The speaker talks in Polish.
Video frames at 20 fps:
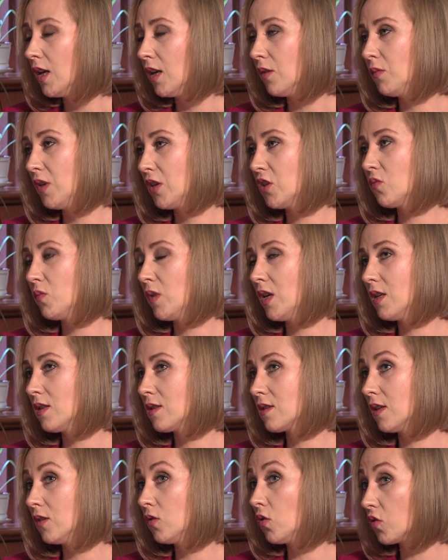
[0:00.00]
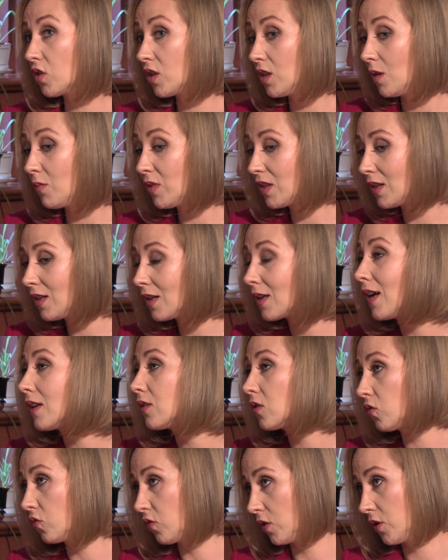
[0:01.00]
mieć miejsce i dotkniemy tych
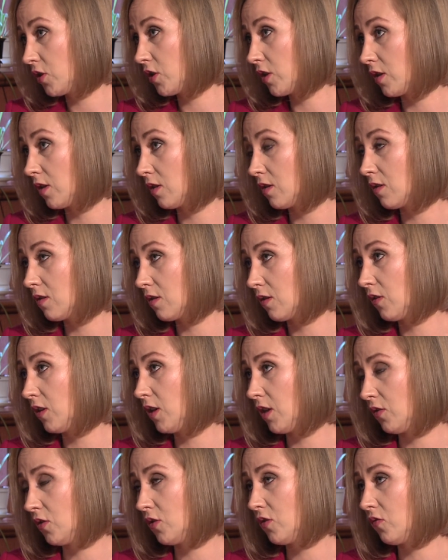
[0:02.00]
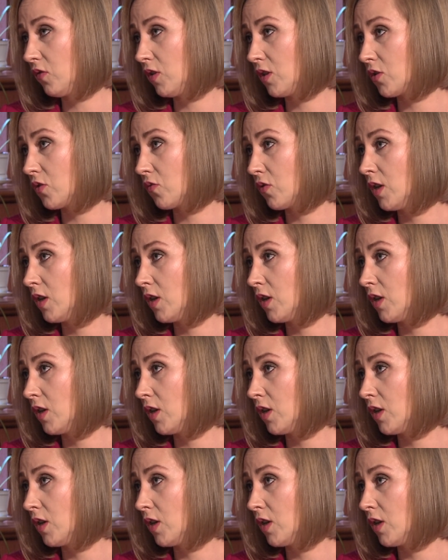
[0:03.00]
ran, które mm -hmm. się e, kiedyś wydarzyły.